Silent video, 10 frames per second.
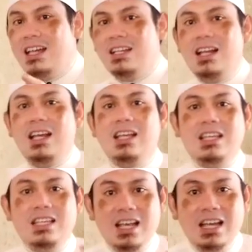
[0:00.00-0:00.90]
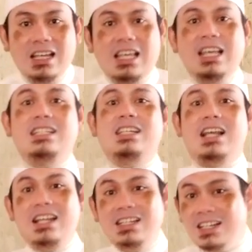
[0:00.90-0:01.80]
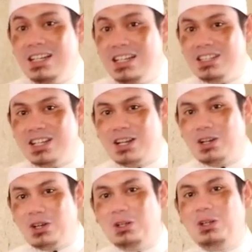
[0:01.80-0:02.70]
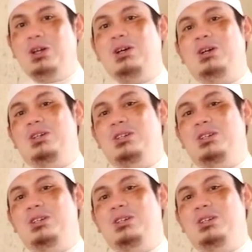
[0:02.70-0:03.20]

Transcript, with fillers: adalah yang ia jalankan di jalan Allah.